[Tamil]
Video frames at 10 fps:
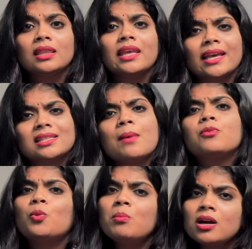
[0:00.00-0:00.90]
இந்த
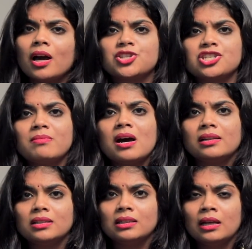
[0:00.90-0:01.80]
எக்ஸாம் ரொம்ப
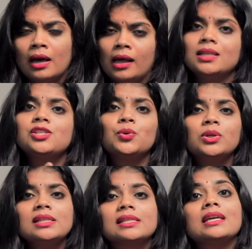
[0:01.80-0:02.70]
கஷ்டமாக இருந்ததுனால
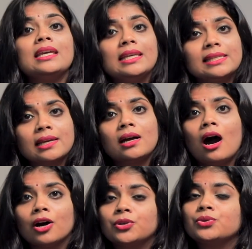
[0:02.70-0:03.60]
ஸ்டூடெண்ட்ஸ்க்கு
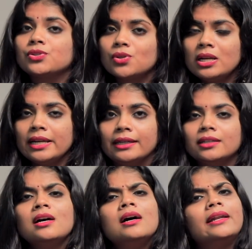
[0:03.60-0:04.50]
ஈஸியராக ஆக்கணும்னு
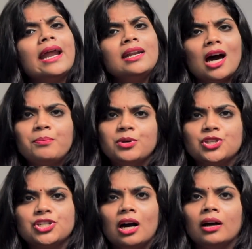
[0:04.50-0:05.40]
சொல்லிட்டு ரெண்டாக
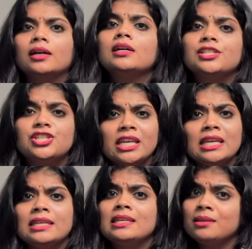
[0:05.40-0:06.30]
பிரிச்சுட்டாங்க
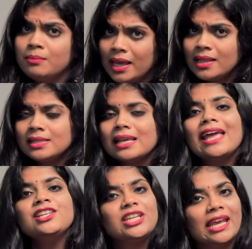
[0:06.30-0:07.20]
ஜேஇஇ மெயின்ஸ்
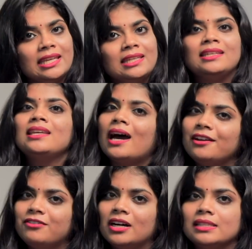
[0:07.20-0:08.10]
அண்ட் ஜேஇஇ
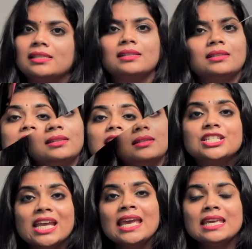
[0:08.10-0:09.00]
அட்வான்ஸ்ட்
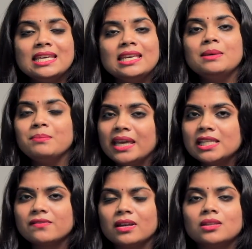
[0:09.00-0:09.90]
ஜேஇஇ
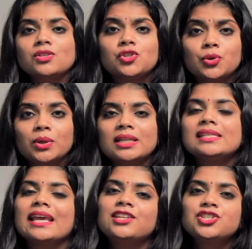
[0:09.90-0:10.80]
மெயின்ஸ் e e வந்து
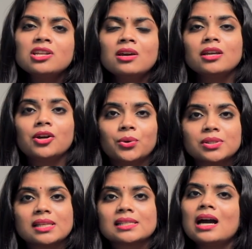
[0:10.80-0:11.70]
ஸ்டூடெண்ட்ஸ் என்ஜினியரிங்
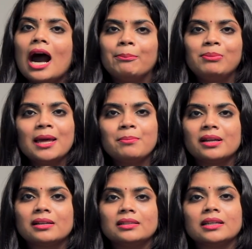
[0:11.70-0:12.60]
கோர்ஸஸ்க்கு அப்ளை
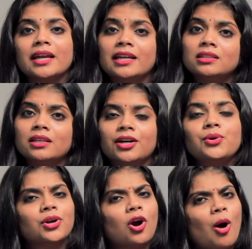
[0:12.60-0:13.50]
பண்ணுறதுக்கு எழுதுகிற
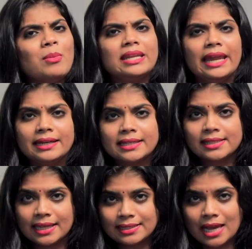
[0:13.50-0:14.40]
ஒரு காமன்
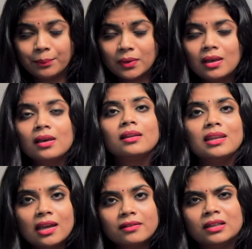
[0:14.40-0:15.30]
என்ட்ரன்ஸ் எக்ஸாம்
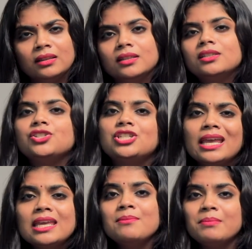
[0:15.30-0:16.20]
நீங்கள் வந்து
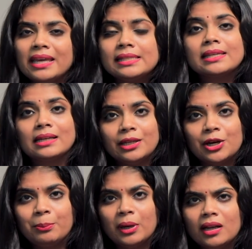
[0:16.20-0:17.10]
ஜேஇ மெயின்ஸை
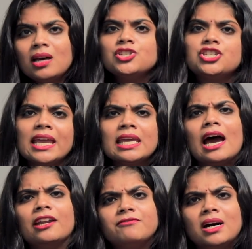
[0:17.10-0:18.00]
கிளியர் பண்ணால் ஜேஇ
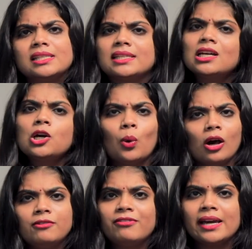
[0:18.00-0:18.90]
அட்வான்ஸ்டுக்கு
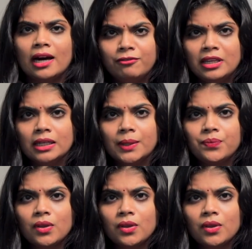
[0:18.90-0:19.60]
குவாலிஃபை ஆவீங்க